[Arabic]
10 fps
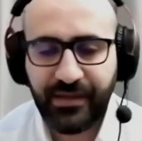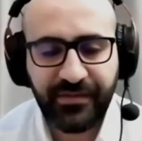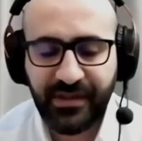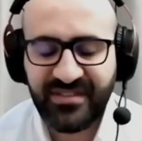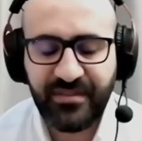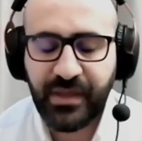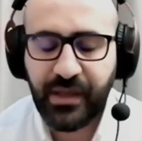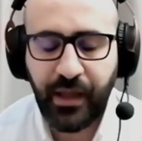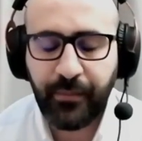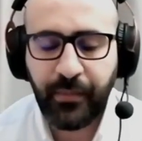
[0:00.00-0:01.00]
اللي هي فينا
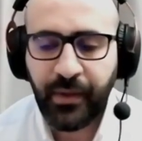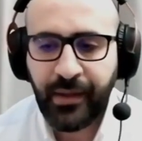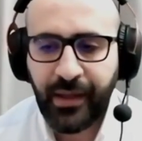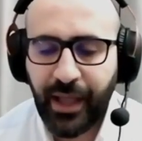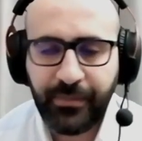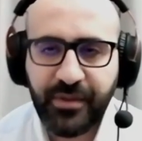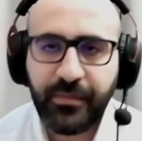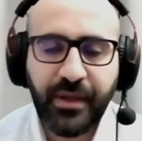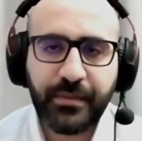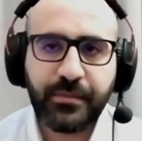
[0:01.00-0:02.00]
نسميها عم عم
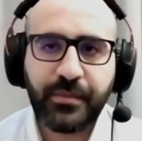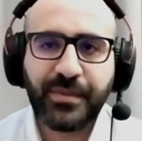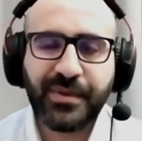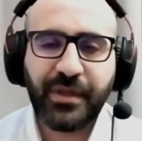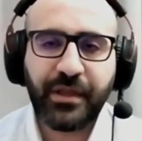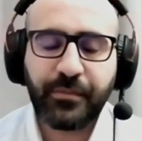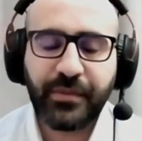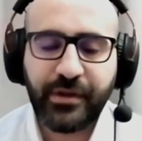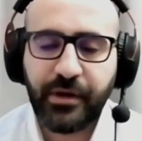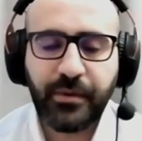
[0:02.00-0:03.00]
تنباع
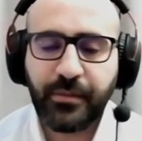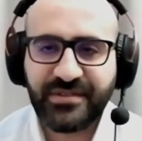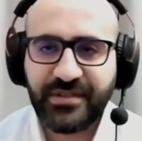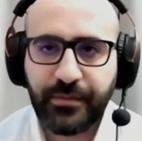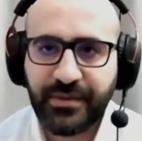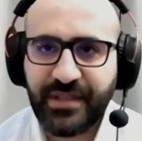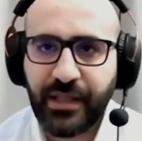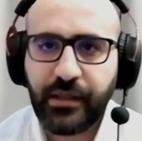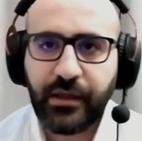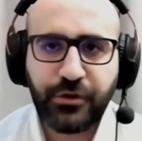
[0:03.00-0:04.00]
بتراب المصاري بس
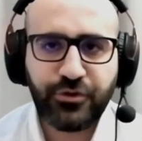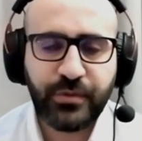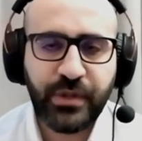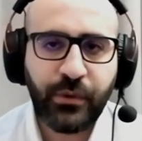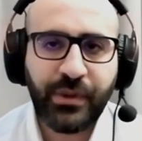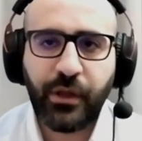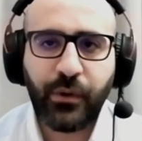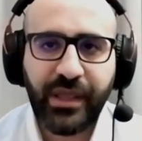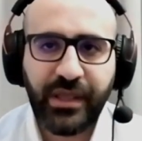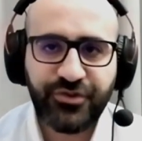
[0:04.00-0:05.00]
لحتى يخلصوا منه
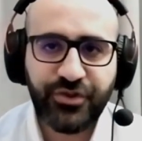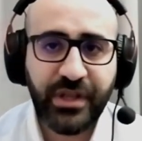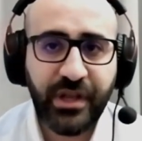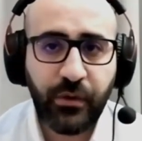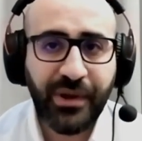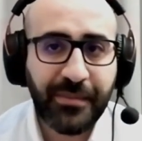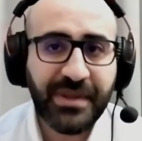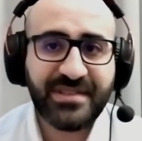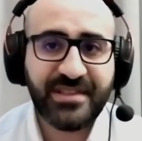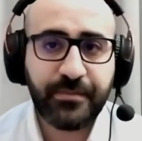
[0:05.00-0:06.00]
ويطلعوا لاي شيء ثاني او
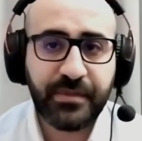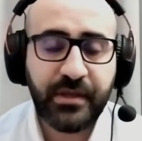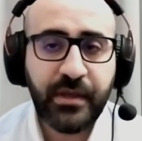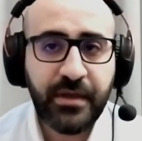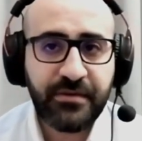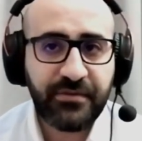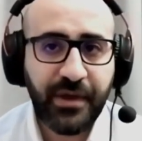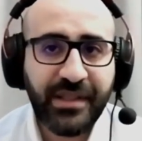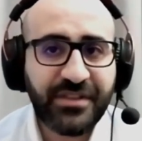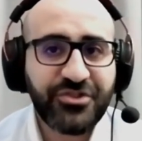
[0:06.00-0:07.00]
العملات ثابته
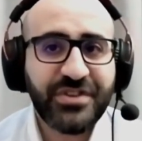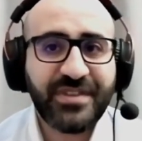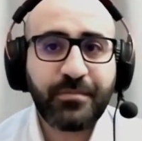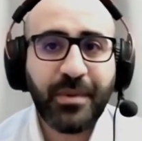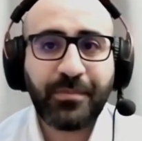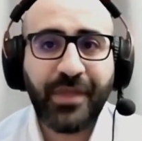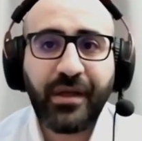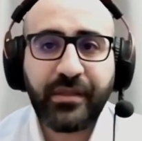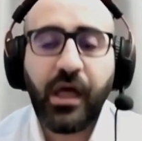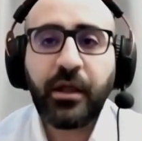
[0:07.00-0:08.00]
فهذا الشيء سبب
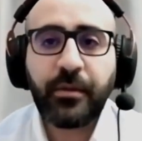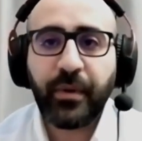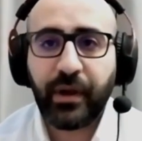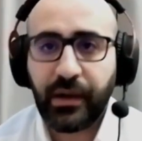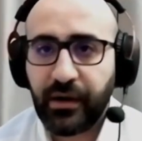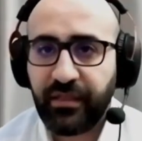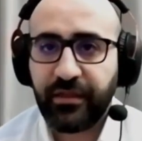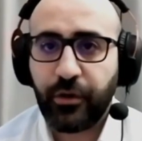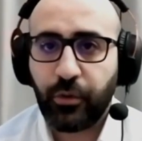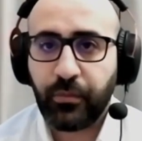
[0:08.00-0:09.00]
ضغط اكبر على
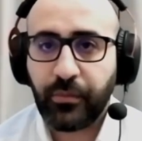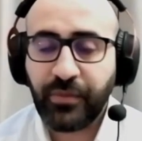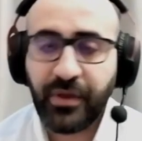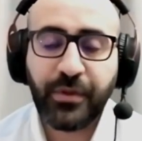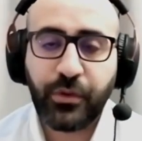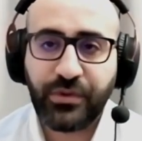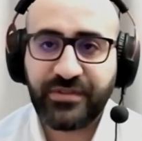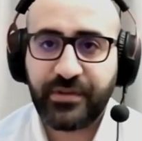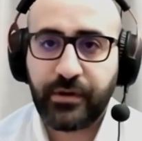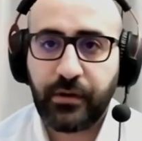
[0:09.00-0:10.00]
الايثيريوم من البيتكوين
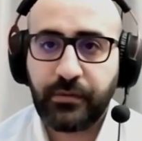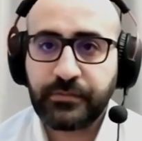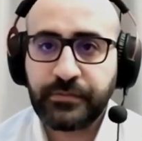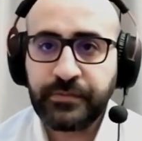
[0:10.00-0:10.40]
صراحه